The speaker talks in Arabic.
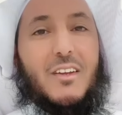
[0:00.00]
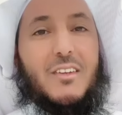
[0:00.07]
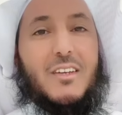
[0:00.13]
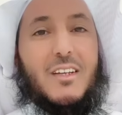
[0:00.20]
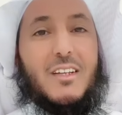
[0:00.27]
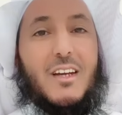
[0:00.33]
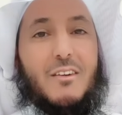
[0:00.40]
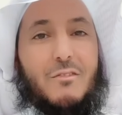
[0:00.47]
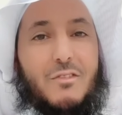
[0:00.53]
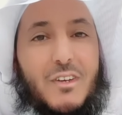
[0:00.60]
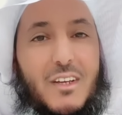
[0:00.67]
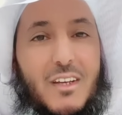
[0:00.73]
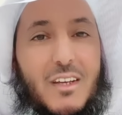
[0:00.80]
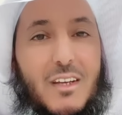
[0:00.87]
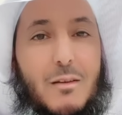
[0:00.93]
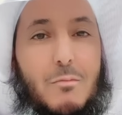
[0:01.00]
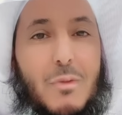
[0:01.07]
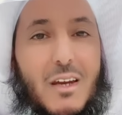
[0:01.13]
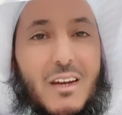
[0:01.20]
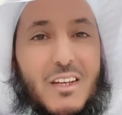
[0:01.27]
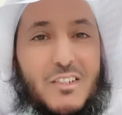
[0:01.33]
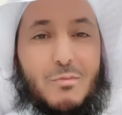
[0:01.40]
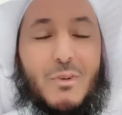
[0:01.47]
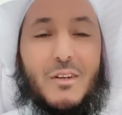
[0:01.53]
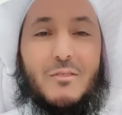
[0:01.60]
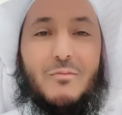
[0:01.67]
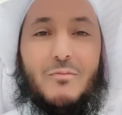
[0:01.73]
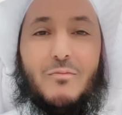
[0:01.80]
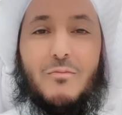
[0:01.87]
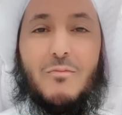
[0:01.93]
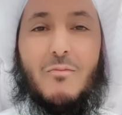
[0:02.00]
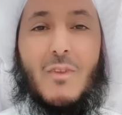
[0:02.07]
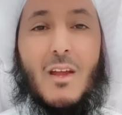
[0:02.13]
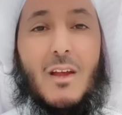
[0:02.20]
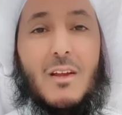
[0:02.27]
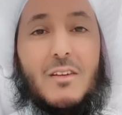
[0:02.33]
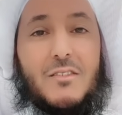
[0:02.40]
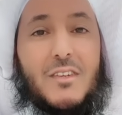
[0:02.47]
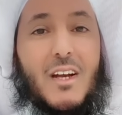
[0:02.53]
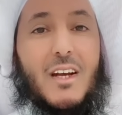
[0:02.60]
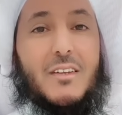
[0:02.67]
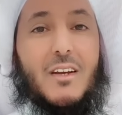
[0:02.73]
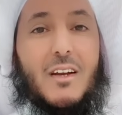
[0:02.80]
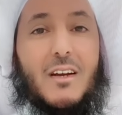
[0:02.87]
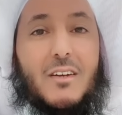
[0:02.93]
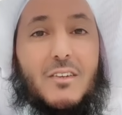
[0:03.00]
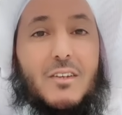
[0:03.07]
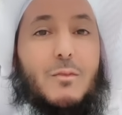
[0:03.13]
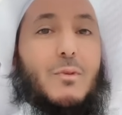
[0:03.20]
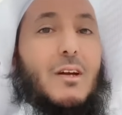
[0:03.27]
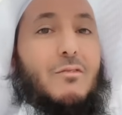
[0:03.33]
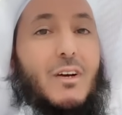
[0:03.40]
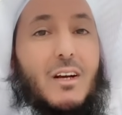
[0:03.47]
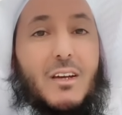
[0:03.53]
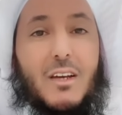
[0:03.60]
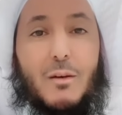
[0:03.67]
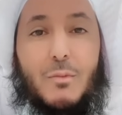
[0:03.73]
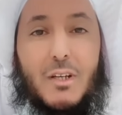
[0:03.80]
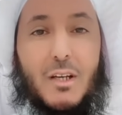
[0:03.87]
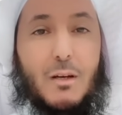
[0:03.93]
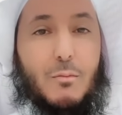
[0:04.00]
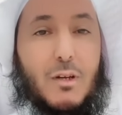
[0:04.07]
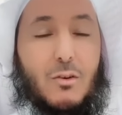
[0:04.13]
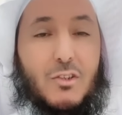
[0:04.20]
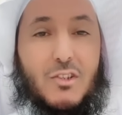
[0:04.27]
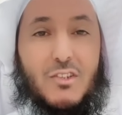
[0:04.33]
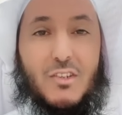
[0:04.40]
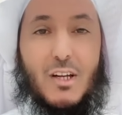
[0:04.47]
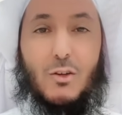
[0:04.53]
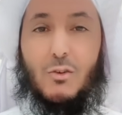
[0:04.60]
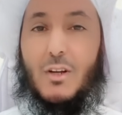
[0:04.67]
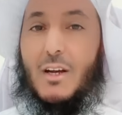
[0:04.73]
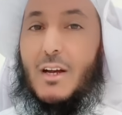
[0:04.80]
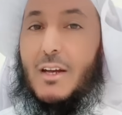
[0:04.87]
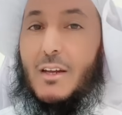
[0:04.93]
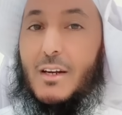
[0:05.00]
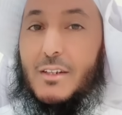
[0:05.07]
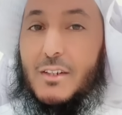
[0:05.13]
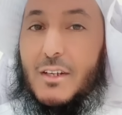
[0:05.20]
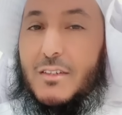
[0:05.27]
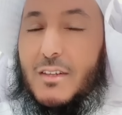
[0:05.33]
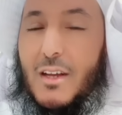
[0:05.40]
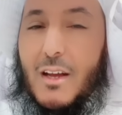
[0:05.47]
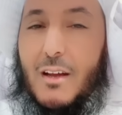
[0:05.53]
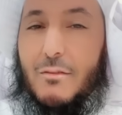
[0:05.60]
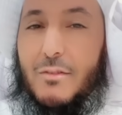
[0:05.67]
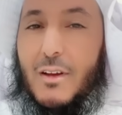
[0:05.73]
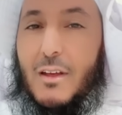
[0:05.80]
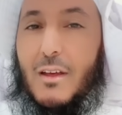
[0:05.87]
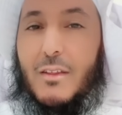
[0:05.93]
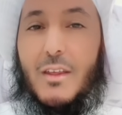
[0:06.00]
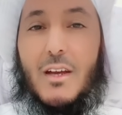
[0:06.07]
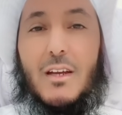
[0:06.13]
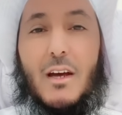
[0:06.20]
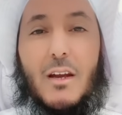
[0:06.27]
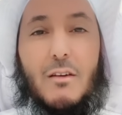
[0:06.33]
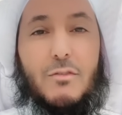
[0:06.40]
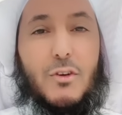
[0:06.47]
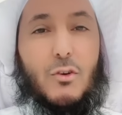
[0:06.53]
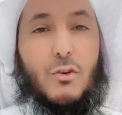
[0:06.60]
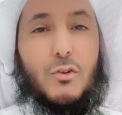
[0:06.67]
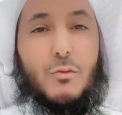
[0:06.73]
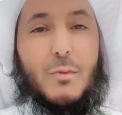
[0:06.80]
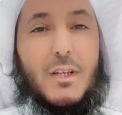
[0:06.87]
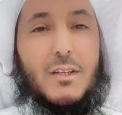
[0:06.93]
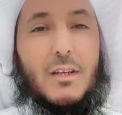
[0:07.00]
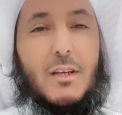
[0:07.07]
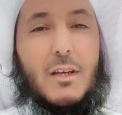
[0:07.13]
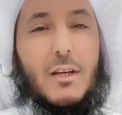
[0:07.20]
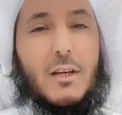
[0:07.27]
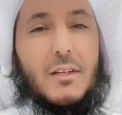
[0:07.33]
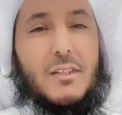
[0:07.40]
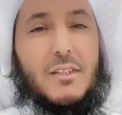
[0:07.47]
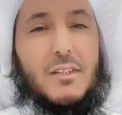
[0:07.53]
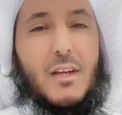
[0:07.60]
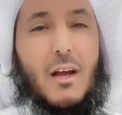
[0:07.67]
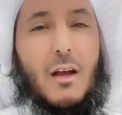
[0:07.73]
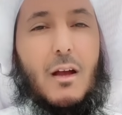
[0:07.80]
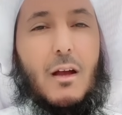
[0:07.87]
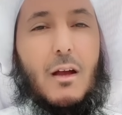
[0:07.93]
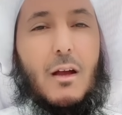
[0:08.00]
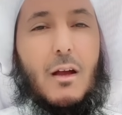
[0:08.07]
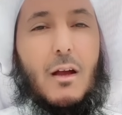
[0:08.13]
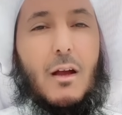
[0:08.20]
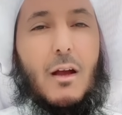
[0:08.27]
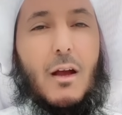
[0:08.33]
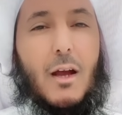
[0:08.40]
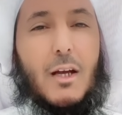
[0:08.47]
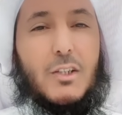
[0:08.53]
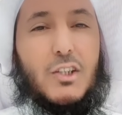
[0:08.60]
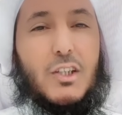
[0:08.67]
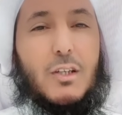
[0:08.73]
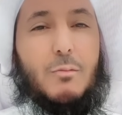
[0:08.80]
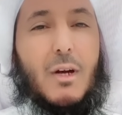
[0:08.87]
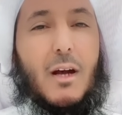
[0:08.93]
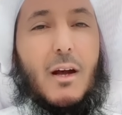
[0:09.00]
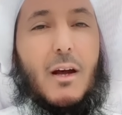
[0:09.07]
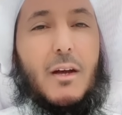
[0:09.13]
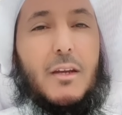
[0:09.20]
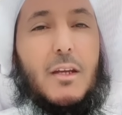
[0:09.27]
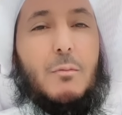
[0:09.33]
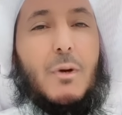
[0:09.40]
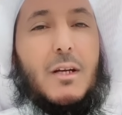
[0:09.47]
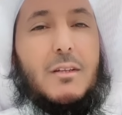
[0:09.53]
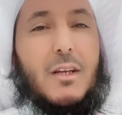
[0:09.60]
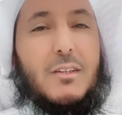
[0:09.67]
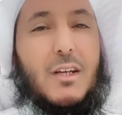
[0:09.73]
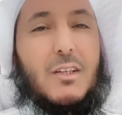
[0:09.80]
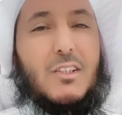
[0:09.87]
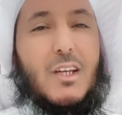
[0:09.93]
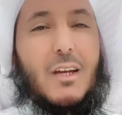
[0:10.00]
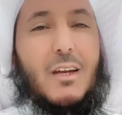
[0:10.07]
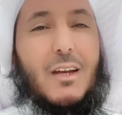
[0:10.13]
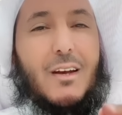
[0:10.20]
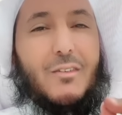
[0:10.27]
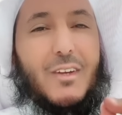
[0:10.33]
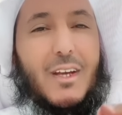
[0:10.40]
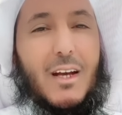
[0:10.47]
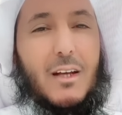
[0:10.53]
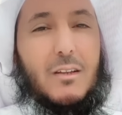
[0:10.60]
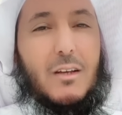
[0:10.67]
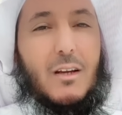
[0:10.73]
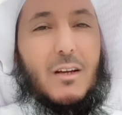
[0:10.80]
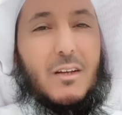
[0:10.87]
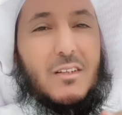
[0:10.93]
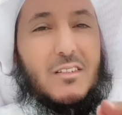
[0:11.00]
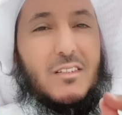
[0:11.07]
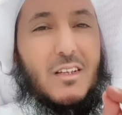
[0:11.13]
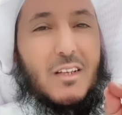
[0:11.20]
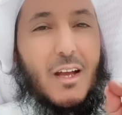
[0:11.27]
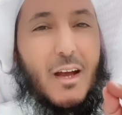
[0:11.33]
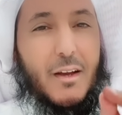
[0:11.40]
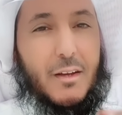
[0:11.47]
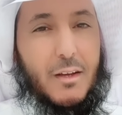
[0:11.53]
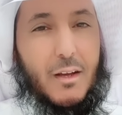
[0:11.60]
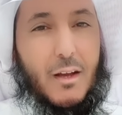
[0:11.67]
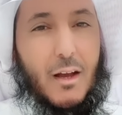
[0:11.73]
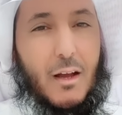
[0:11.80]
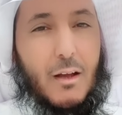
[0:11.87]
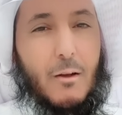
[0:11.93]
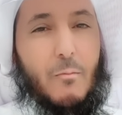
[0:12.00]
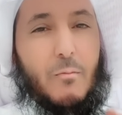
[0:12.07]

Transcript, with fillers: تحديدا في بلسمر صعد الخطيب نفع الله بعلمه وجزاه الله خير الجزاء فذكر في خطبته قصة عجيبة غريبة تتجلى في هذه القصة حقيقة